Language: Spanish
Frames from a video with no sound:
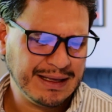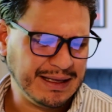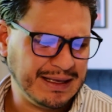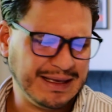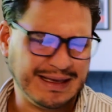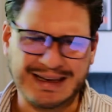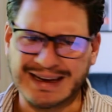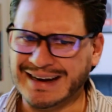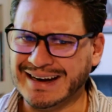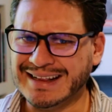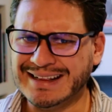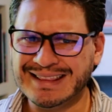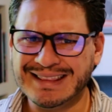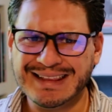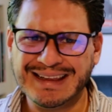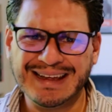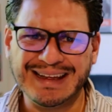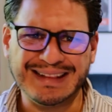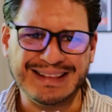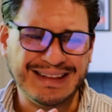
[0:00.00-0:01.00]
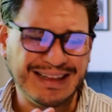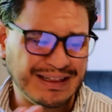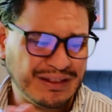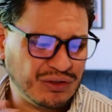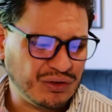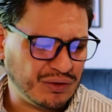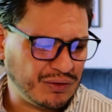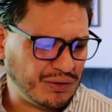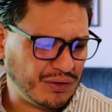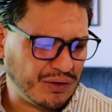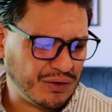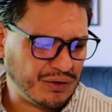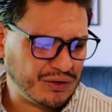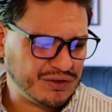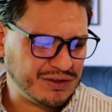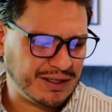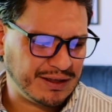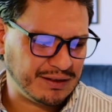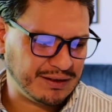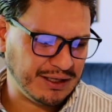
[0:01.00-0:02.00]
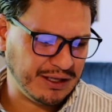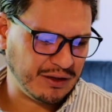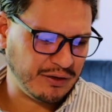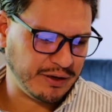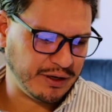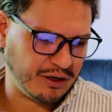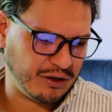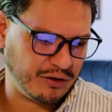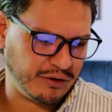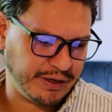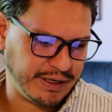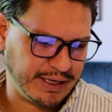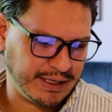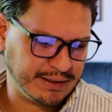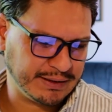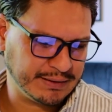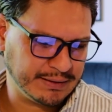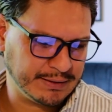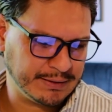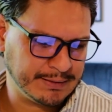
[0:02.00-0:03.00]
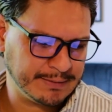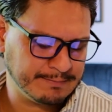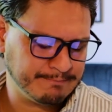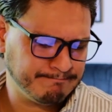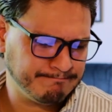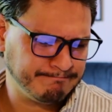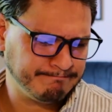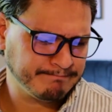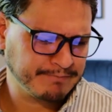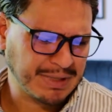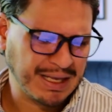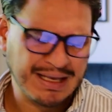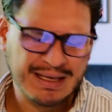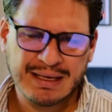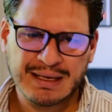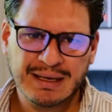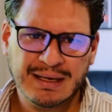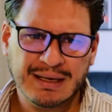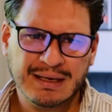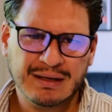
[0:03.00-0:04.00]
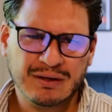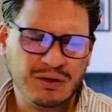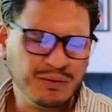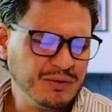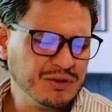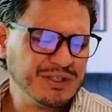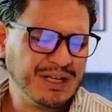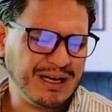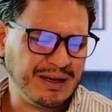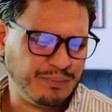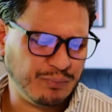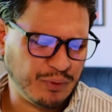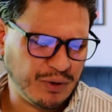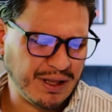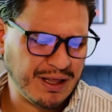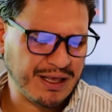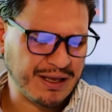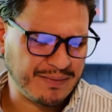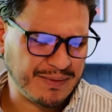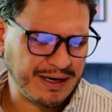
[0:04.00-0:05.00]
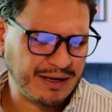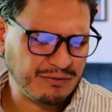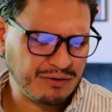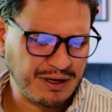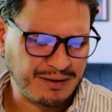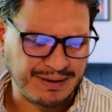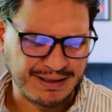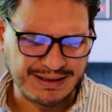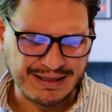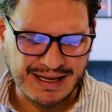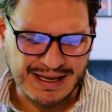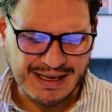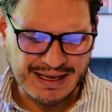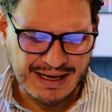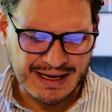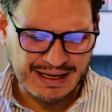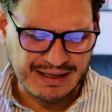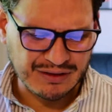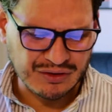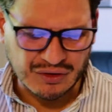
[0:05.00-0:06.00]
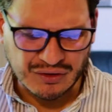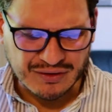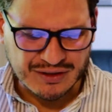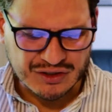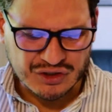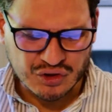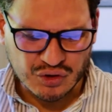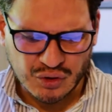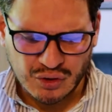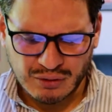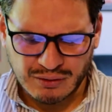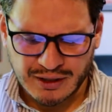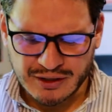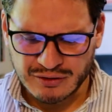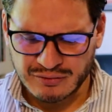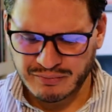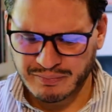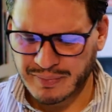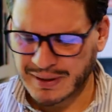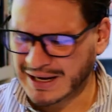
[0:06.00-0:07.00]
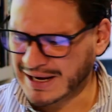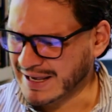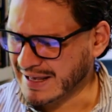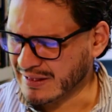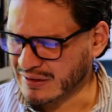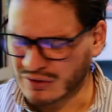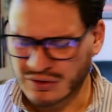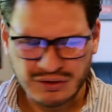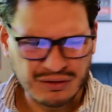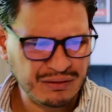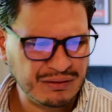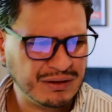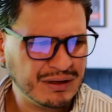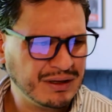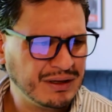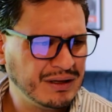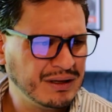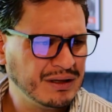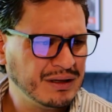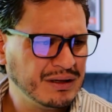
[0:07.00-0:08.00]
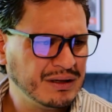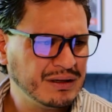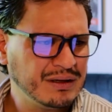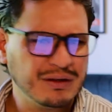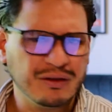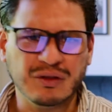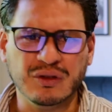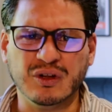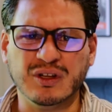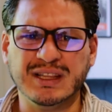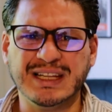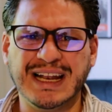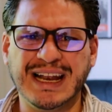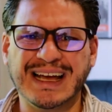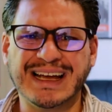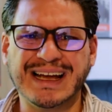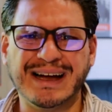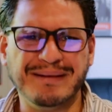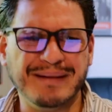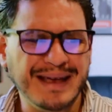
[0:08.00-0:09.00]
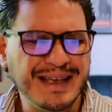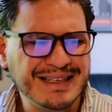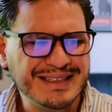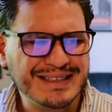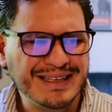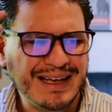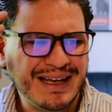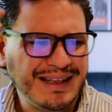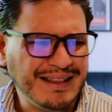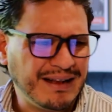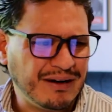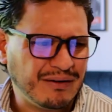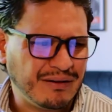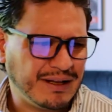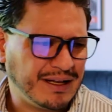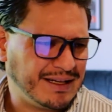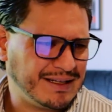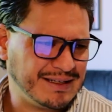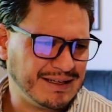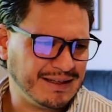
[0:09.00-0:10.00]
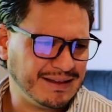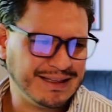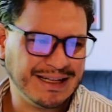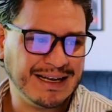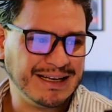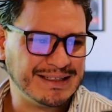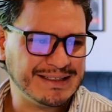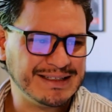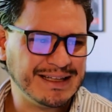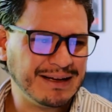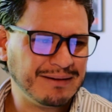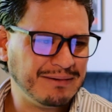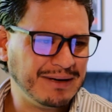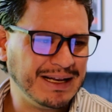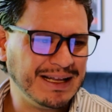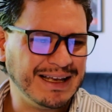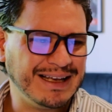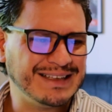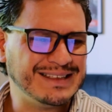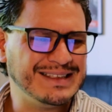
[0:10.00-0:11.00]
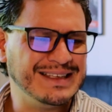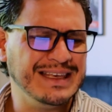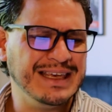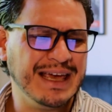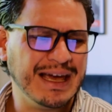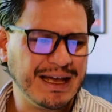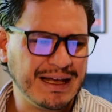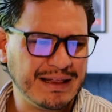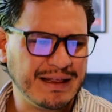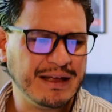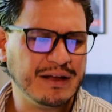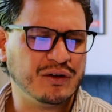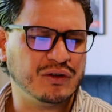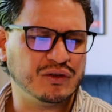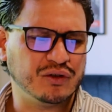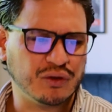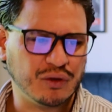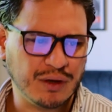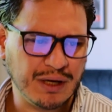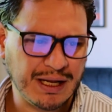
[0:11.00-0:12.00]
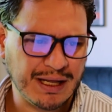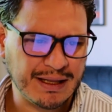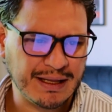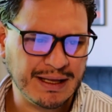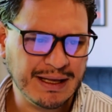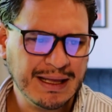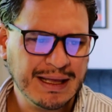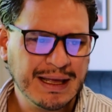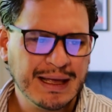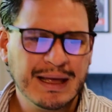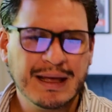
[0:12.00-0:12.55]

y carente de todo sentido y gloria. ¿Cómo se le puede llamar a una batalla donde solo hay un peleador? Donde la cabeza de lo del esnable es guiada y controlada